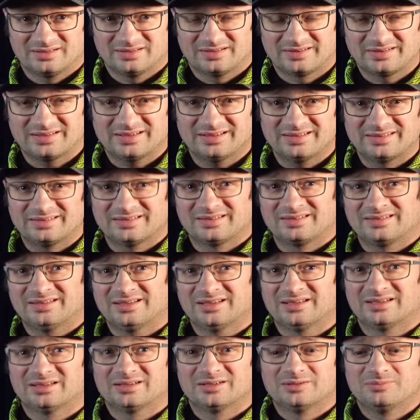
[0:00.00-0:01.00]
Das heißt, dass
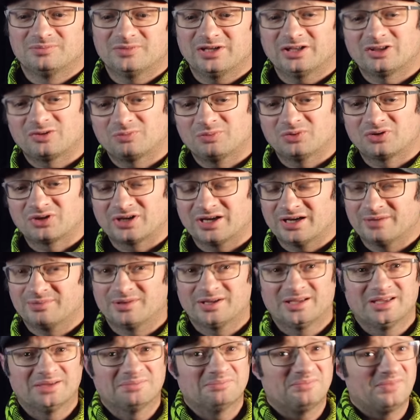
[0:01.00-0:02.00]
der ähm,
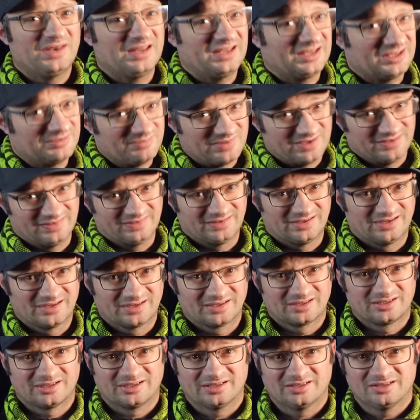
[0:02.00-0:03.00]
Netzbetreiber eben nicht mehr
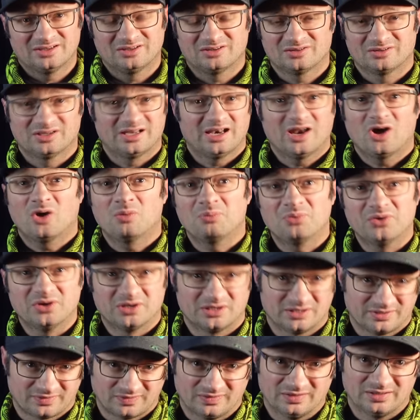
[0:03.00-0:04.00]
sagen kann, ich erlaube dir
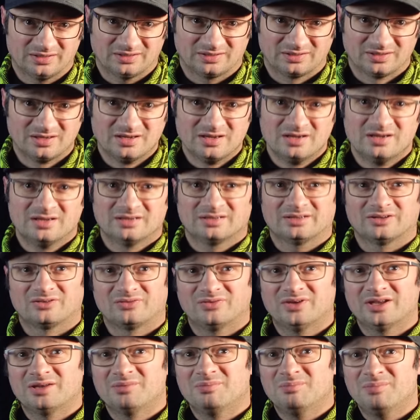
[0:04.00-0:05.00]
das nicht. Das
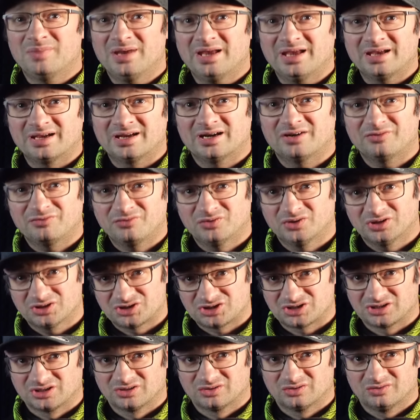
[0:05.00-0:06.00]
wäre ein mega
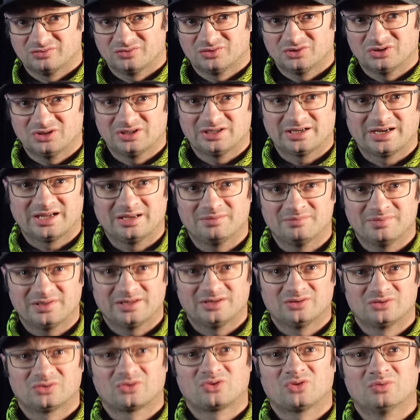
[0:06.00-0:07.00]
Fortschritt und würde die
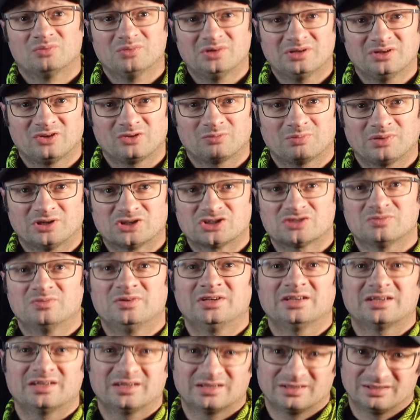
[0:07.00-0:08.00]
Anmeldung zumindest bei
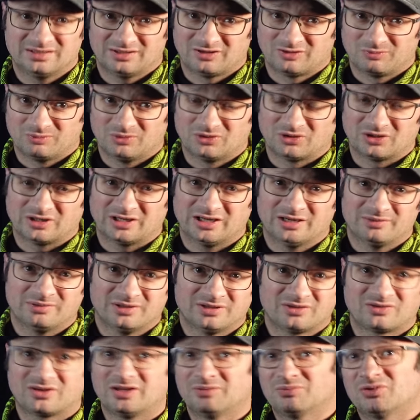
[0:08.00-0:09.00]
schwierigen
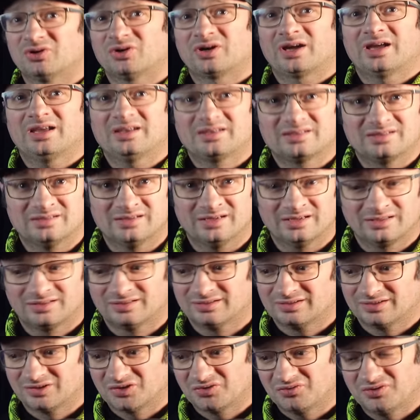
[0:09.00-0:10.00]
Netzbetreibern, es gibt auch echt
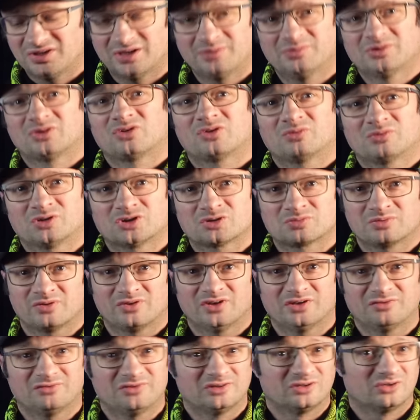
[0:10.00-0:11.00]
nette, also wir haben jetzt zum Beispiel
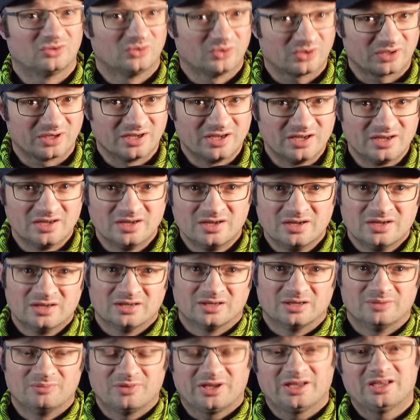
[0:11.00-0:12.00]
sehr viel Glück,
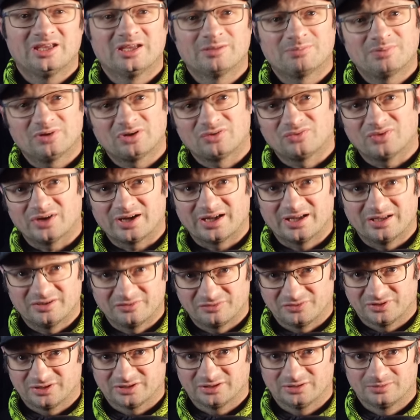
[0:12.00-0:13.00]
ähm, erheblich
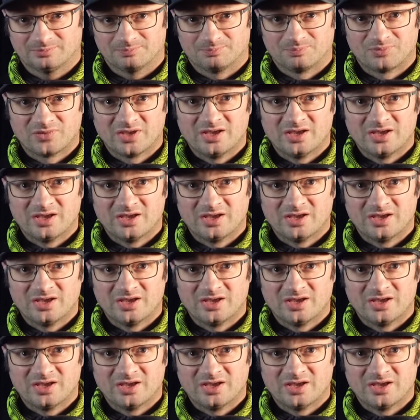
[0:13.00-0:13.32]
vereinfachen.